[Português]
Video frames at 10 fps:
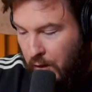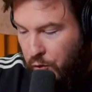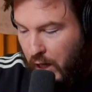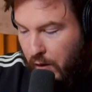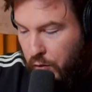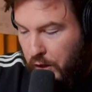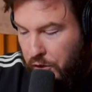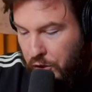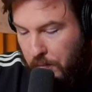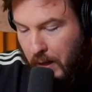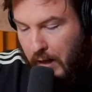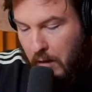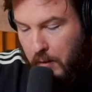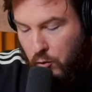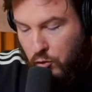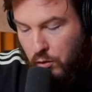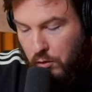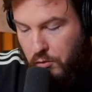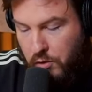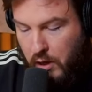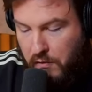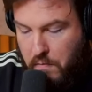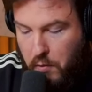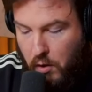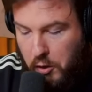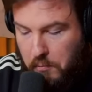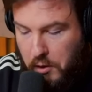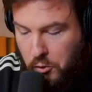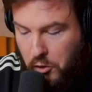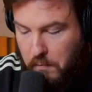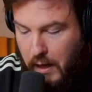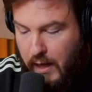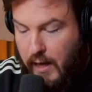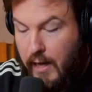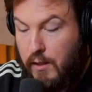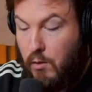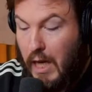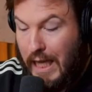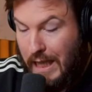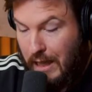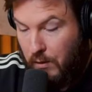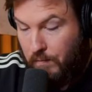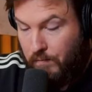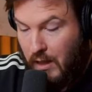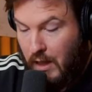Tirava o que tinha para dar para os outros e teve poucas pessoas para carregar seu caixão.